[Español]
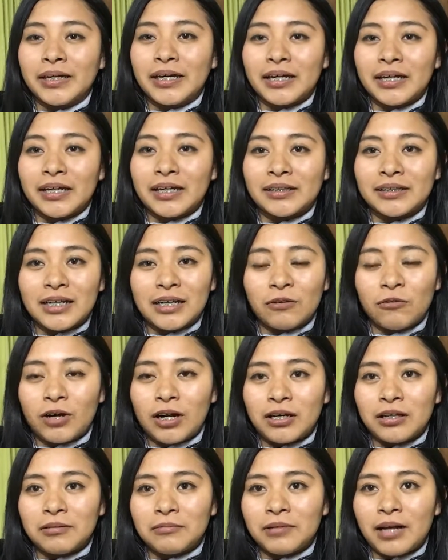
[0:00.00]
que en el
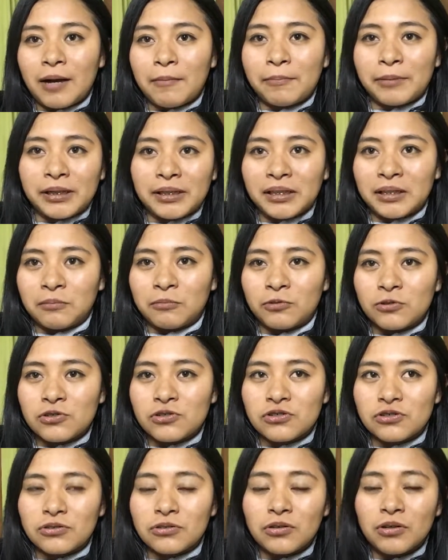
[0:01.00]
cual aprendí
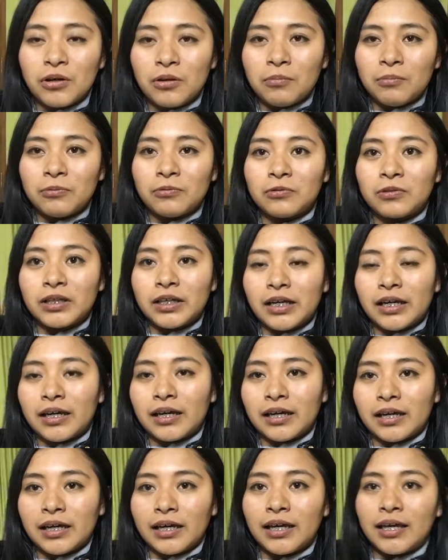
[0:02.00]
mucho,
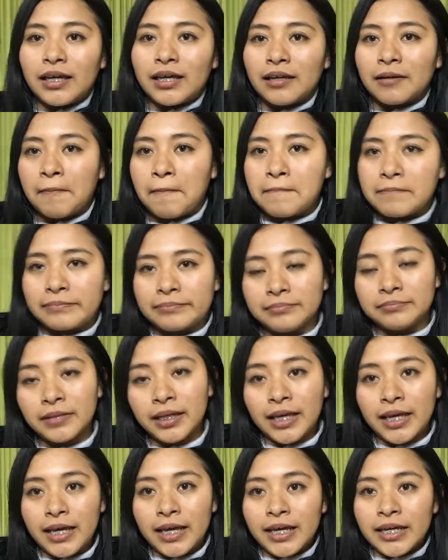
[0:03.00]
pude
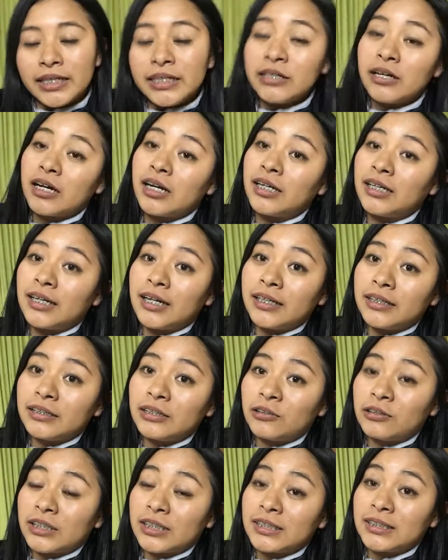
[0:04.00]
ahora
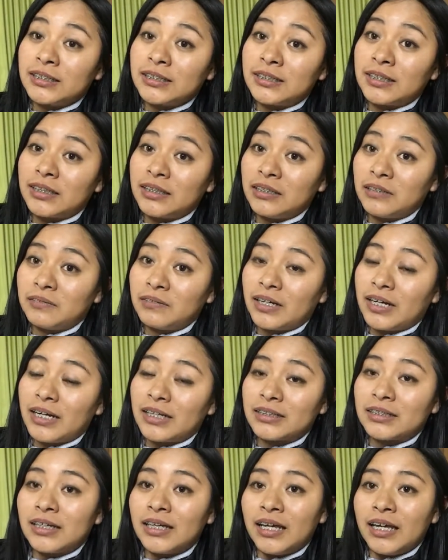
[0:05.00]
adelante otras
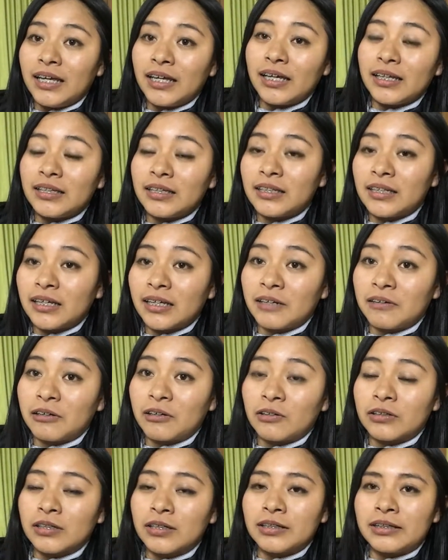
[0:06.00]
iniciativas que tienen que
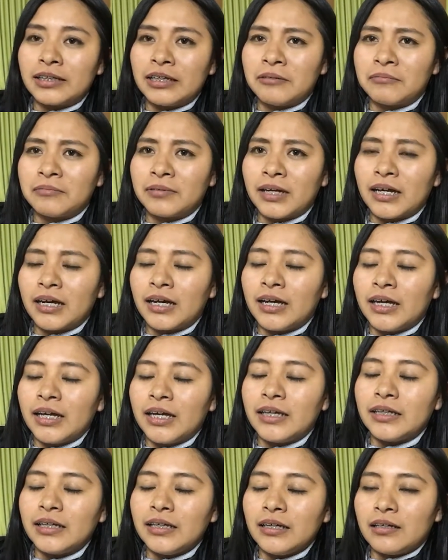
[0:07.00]
ver con el tema.
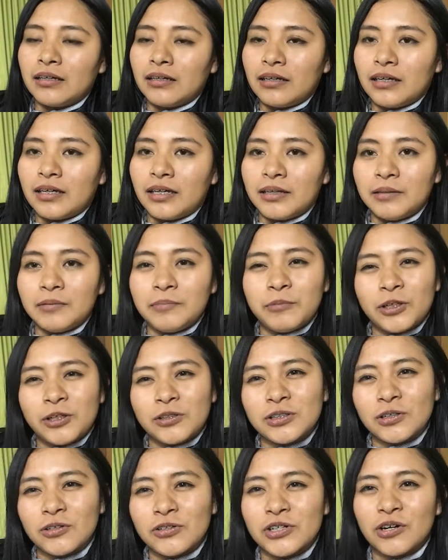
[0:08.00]
Eh,
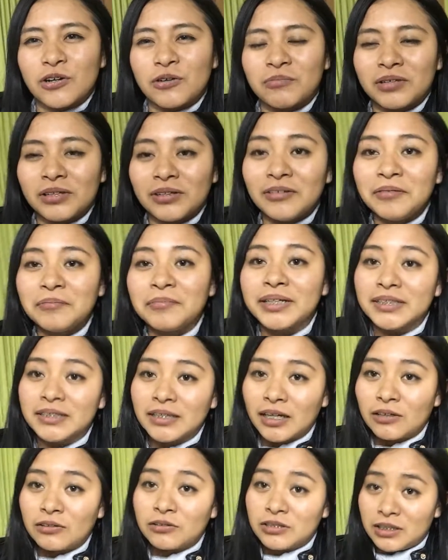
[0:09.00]
bueno, se los recomiendo
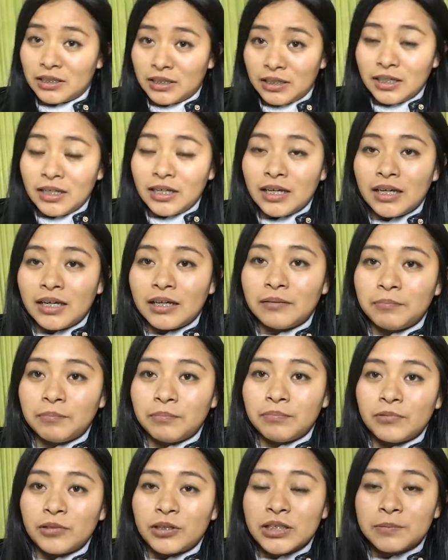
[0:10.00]
demasiado, sí.
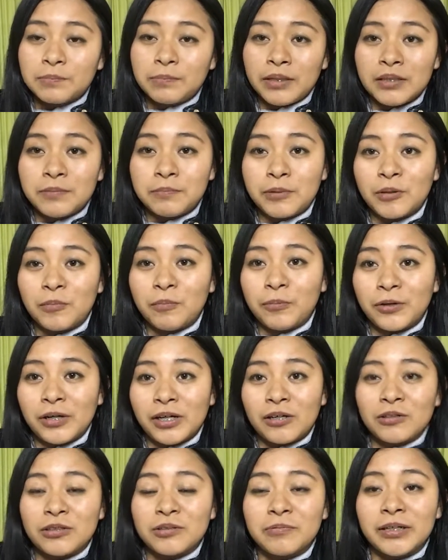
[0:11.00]
espero
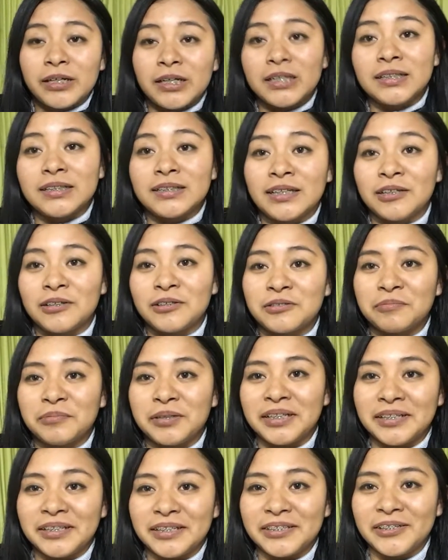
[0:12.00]
poderlos ver este
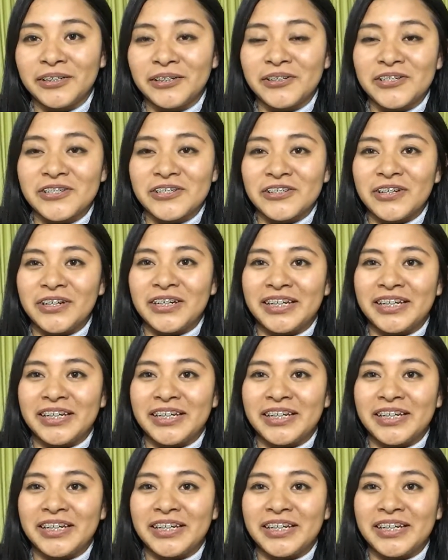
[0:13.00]
2018